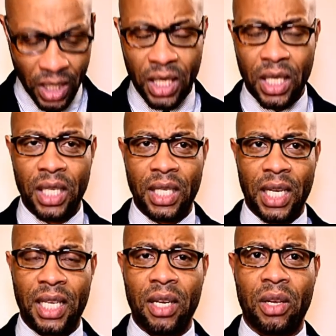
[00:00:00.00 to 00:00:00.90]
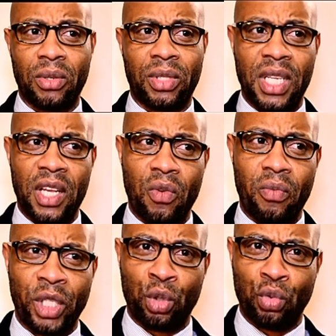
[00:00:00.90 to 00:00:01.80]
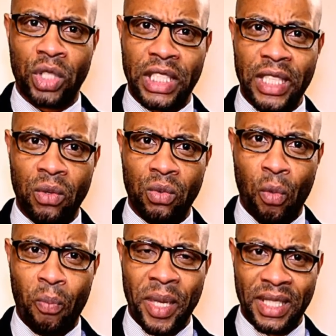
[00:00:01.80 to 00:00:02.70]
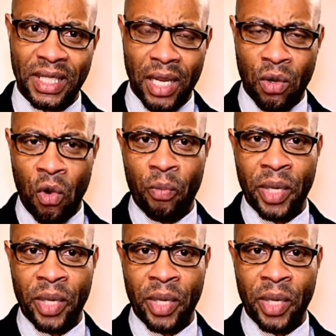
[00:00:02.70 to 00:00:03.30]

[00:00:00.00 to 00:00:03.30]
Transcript: e, e aquilo que eu diria uma junção do passado com o